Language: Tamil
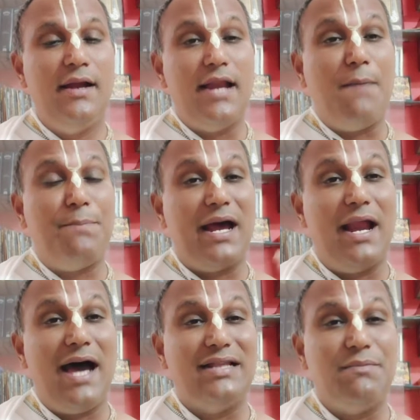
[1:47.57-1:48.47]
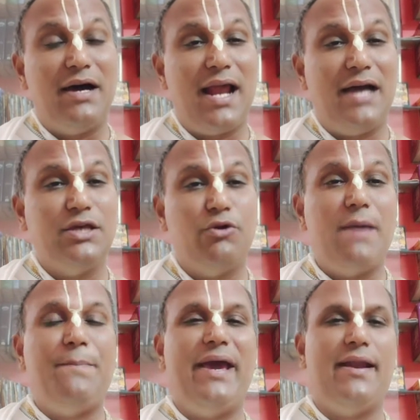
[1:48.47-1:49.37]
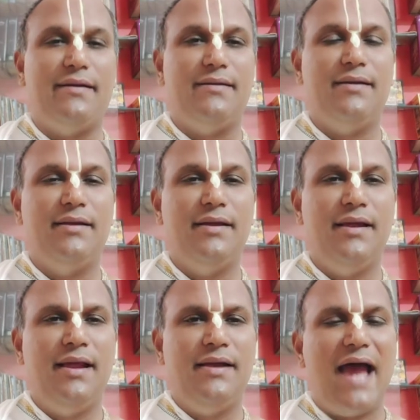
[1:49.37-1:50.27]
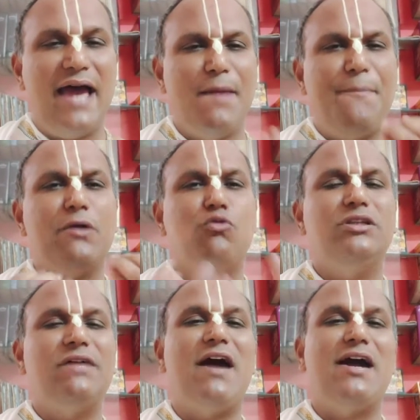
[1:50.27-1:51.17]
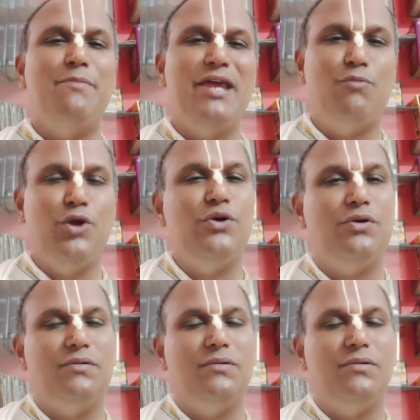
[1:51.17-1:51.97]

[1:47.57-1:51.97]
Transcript: நான் பிரகலாத மகாராஜனுடைய பேரன் நான் எப்படி கொடுத்த பார்க்க மீற முடியும்